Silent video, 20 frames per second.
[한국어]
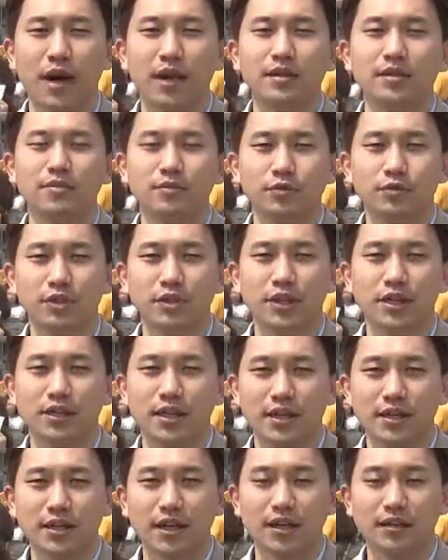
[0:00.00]
많은 분들이
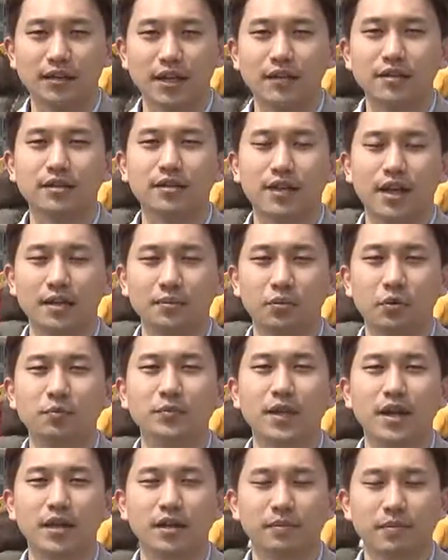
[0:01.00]
찾아 따뜻한
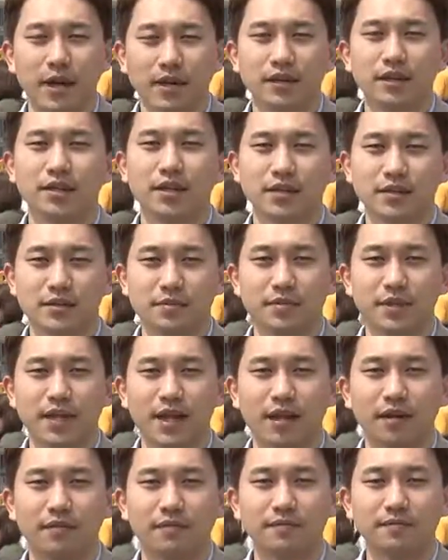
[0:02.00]
봄날을
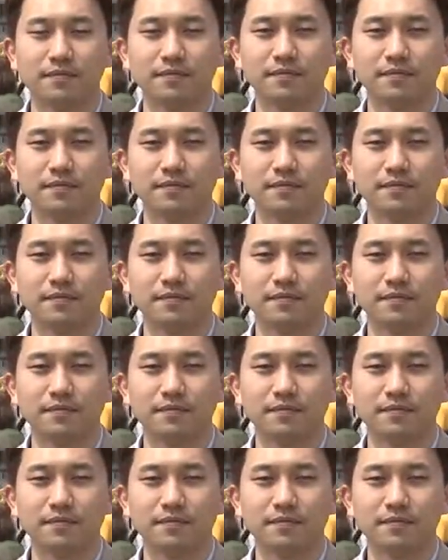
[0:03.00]
만끽했습니다.